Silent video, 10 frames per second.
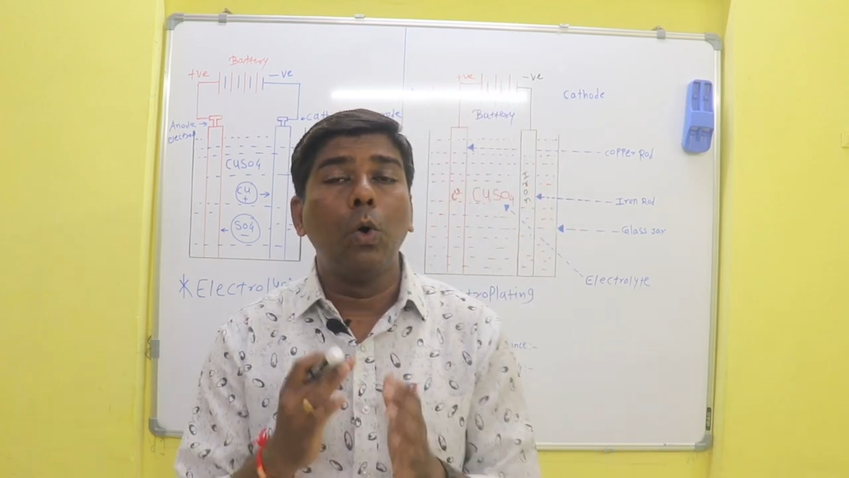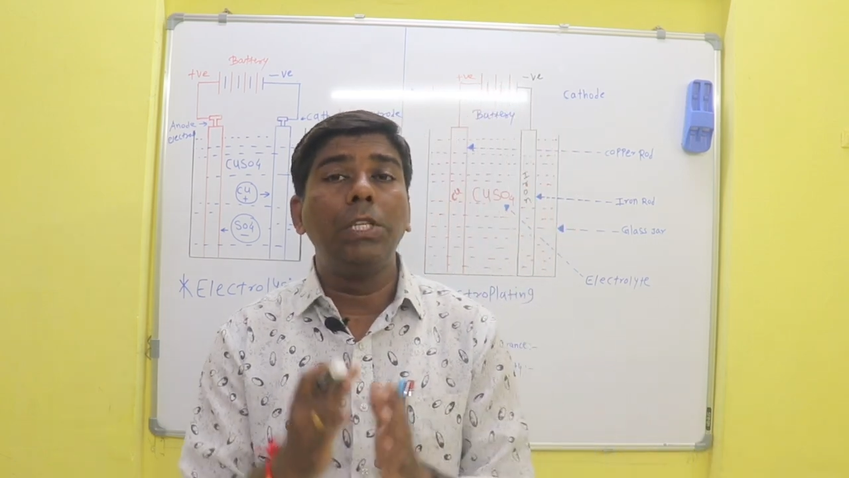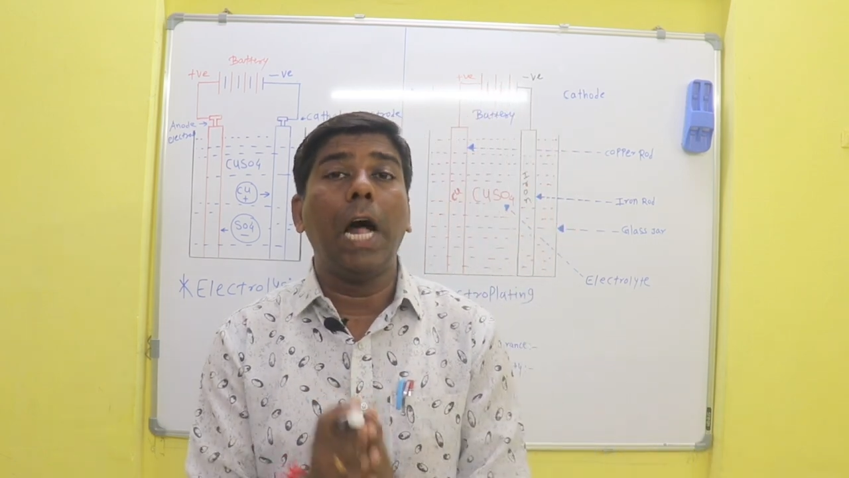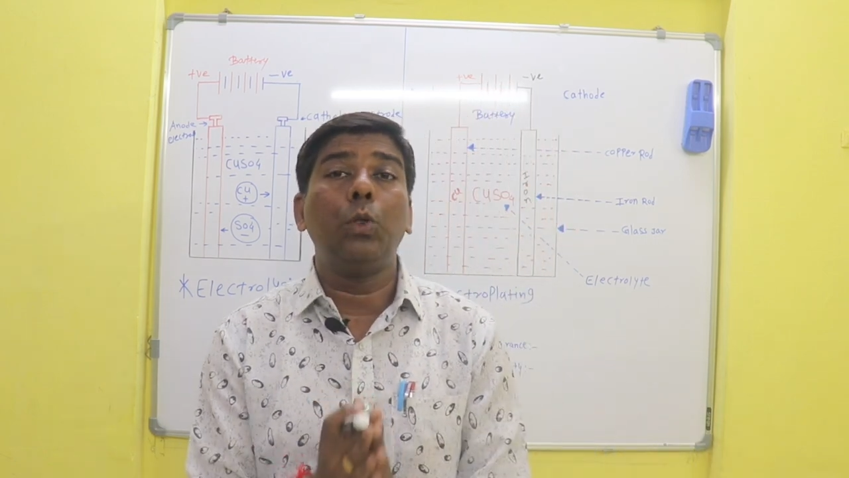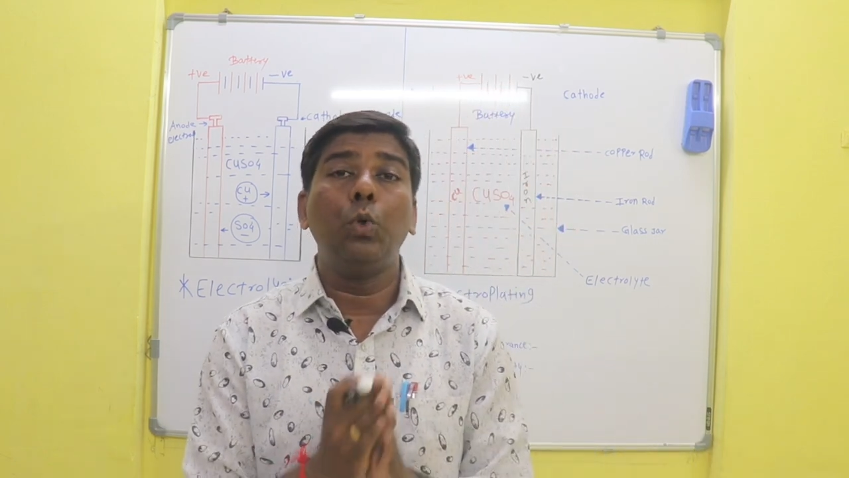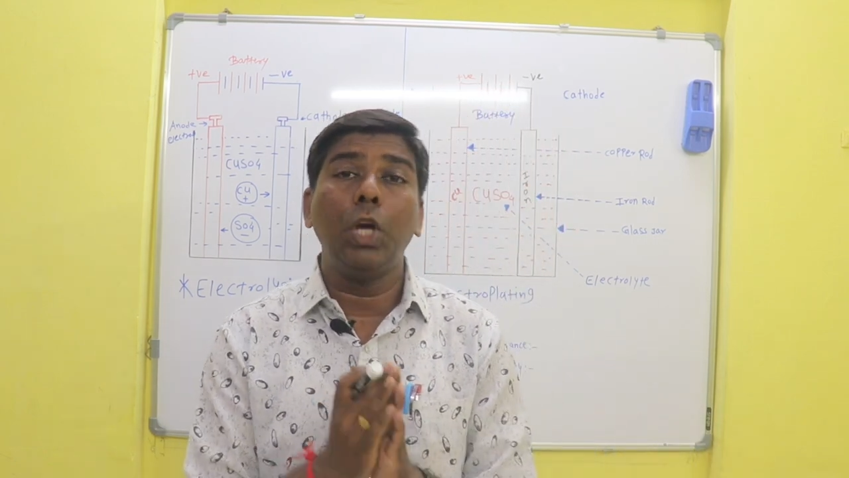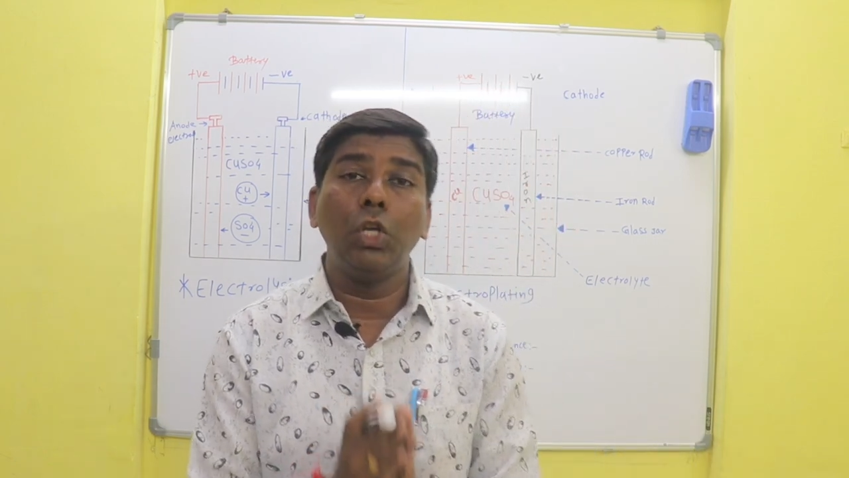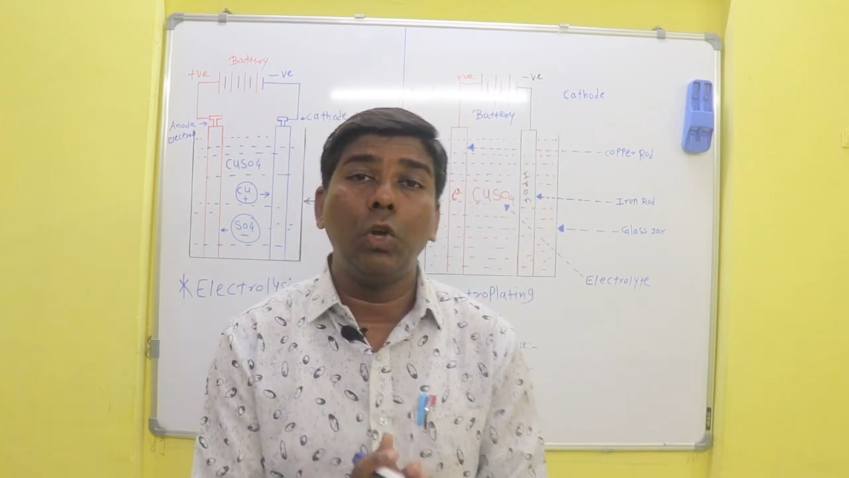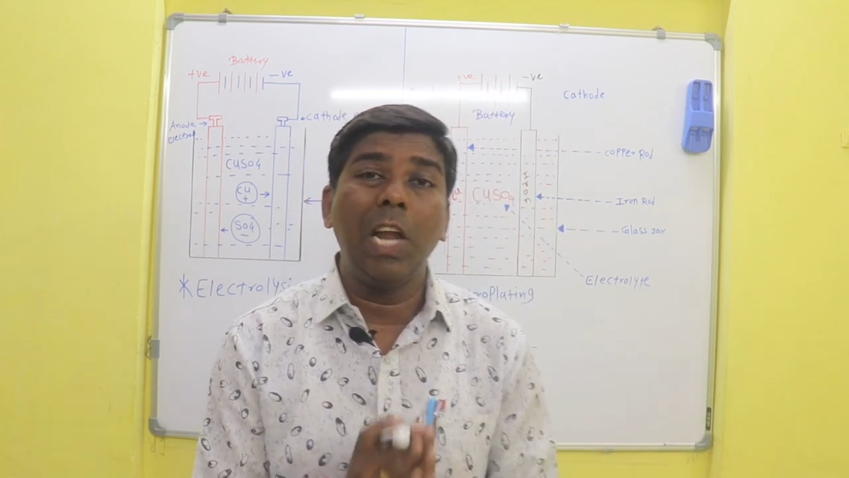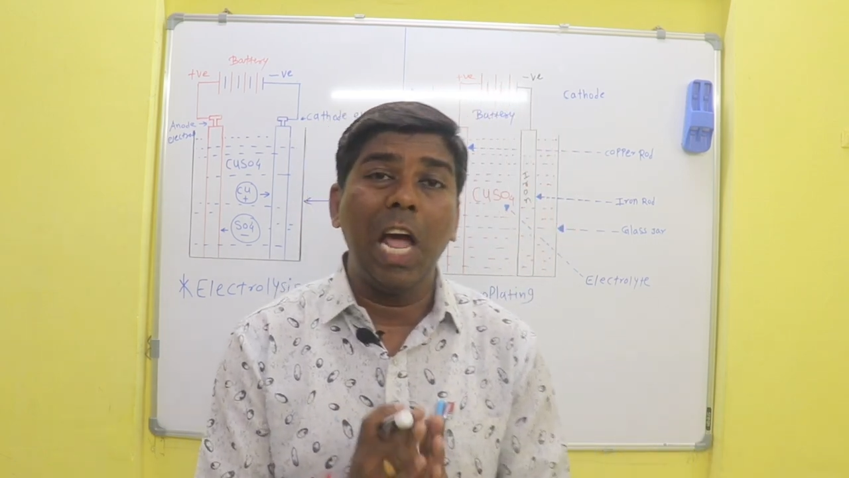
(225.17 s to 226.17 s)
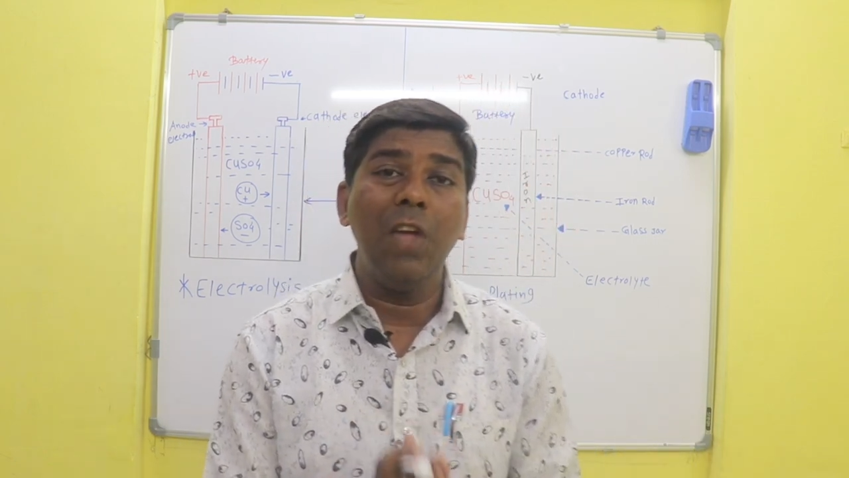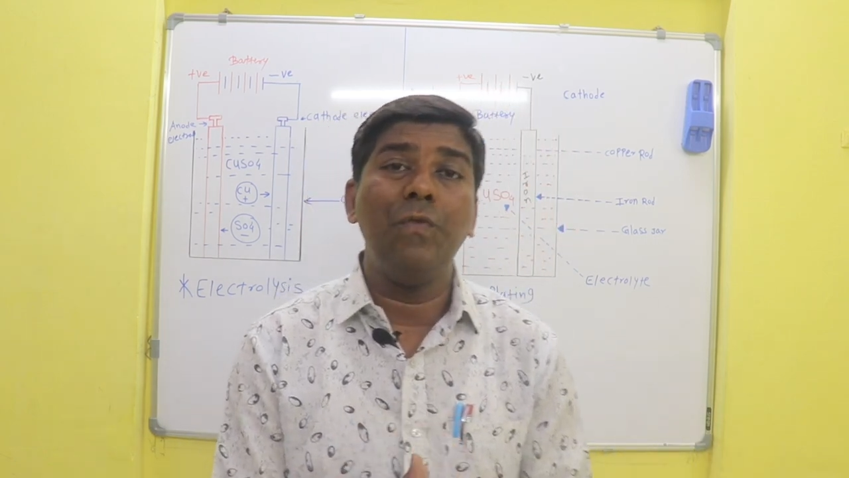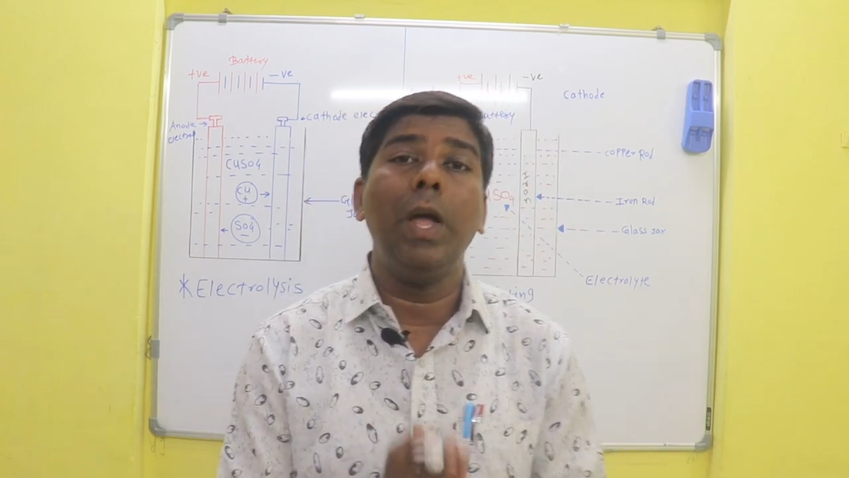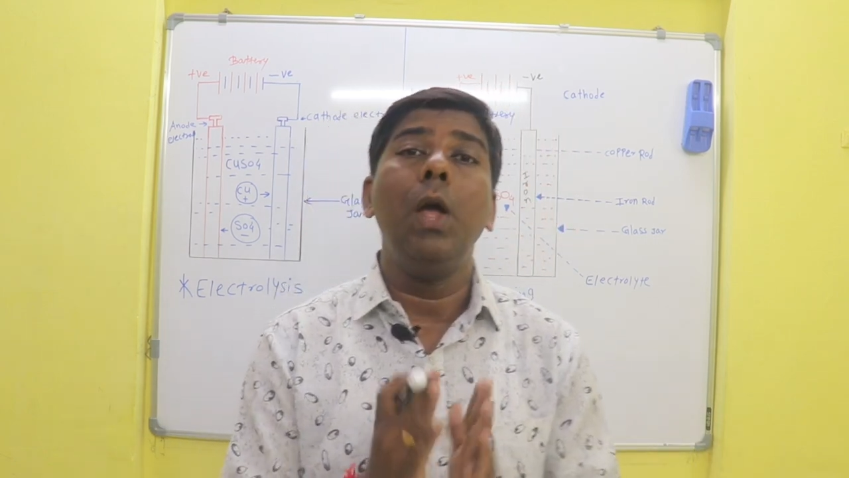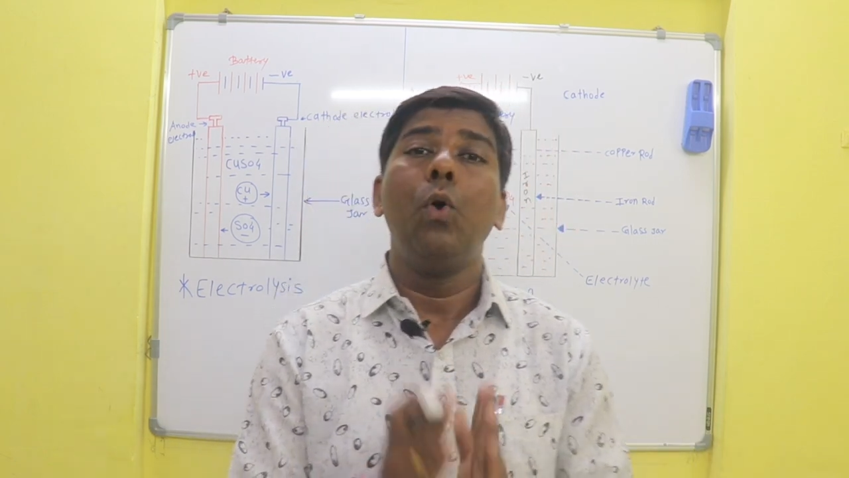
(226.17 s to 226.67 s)
उस धातु की जो
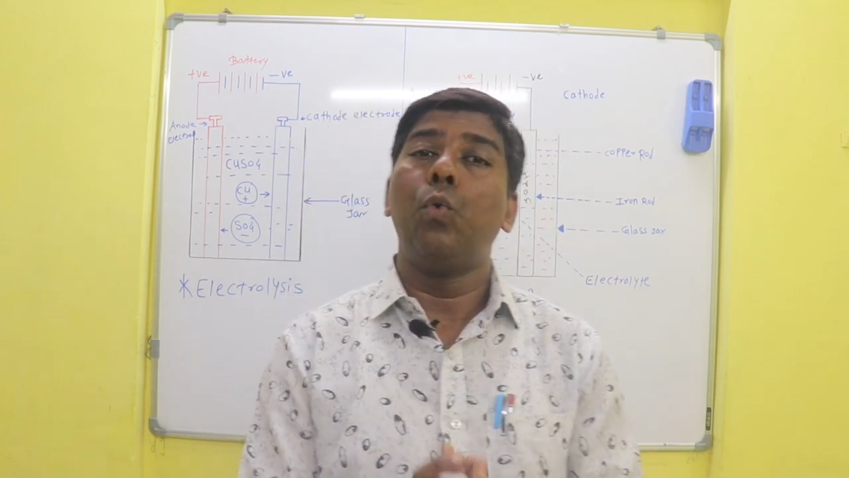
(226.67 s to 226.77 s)
लाइफ है